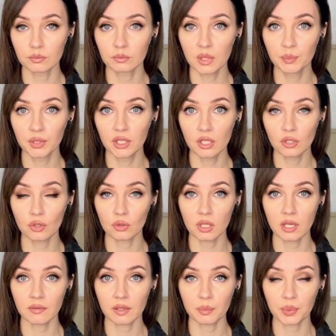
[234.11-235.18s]
мы бы тысячу
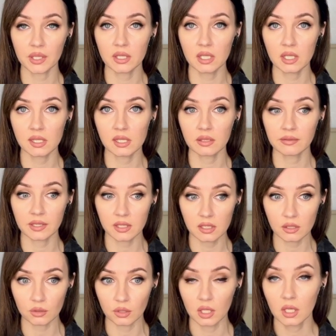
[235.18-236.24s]
евро платили за
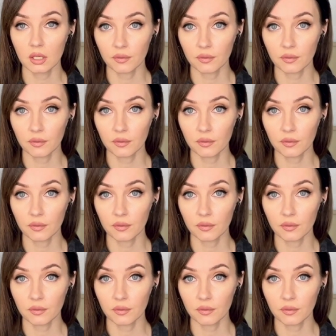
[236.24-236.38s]
квартиру.